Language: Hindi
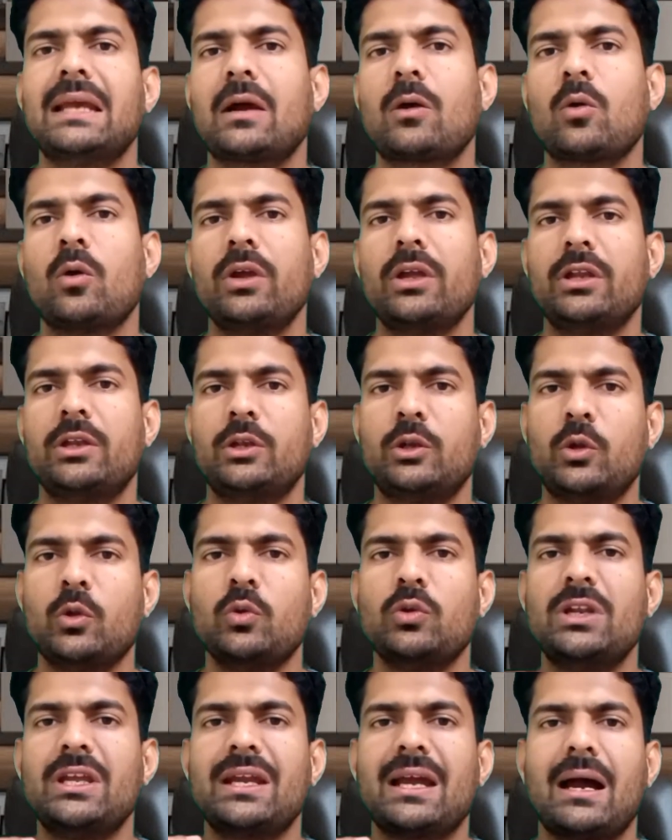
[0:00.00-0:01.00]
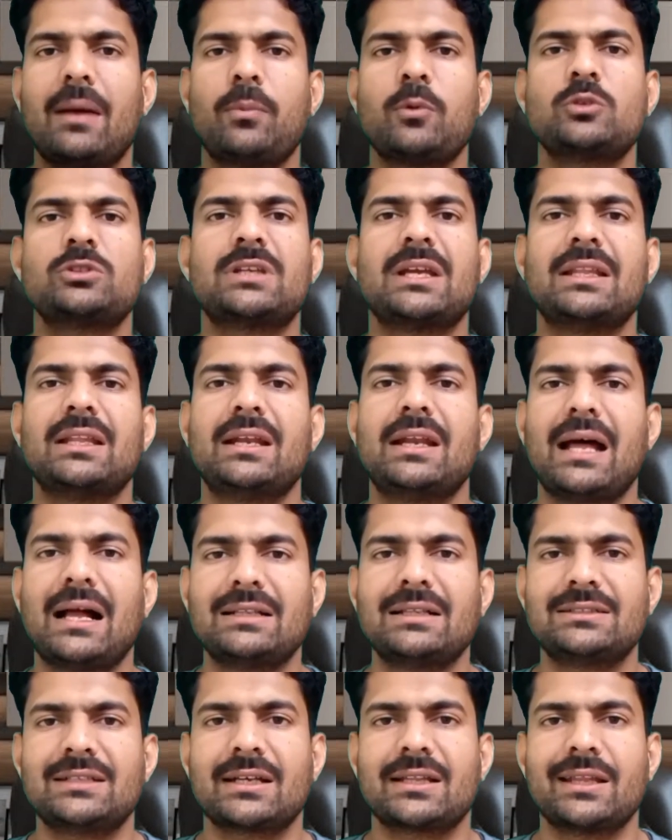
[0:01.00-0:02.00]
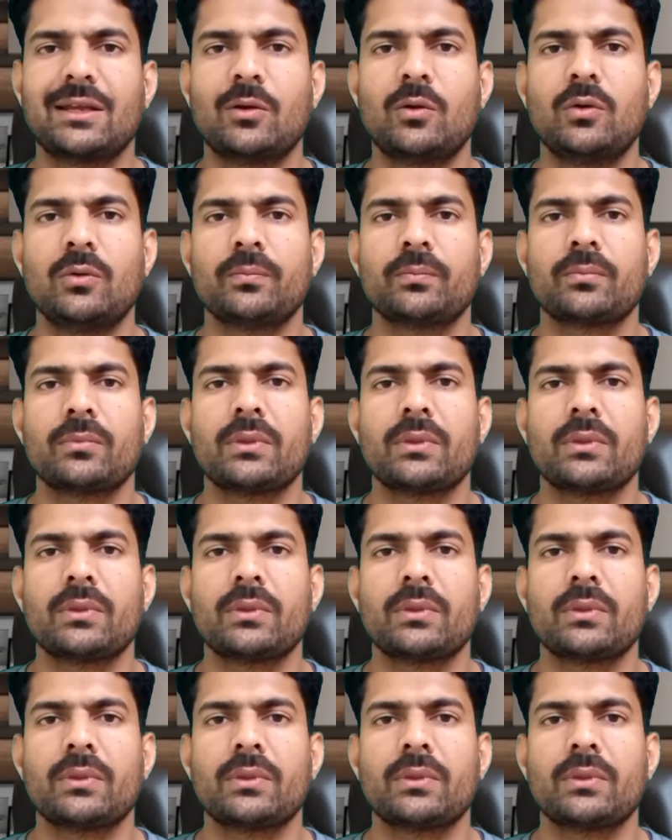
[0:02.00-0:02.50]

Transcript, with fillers: या कोई ट्यूनिंग आप उसके अंदर डाल सकते हो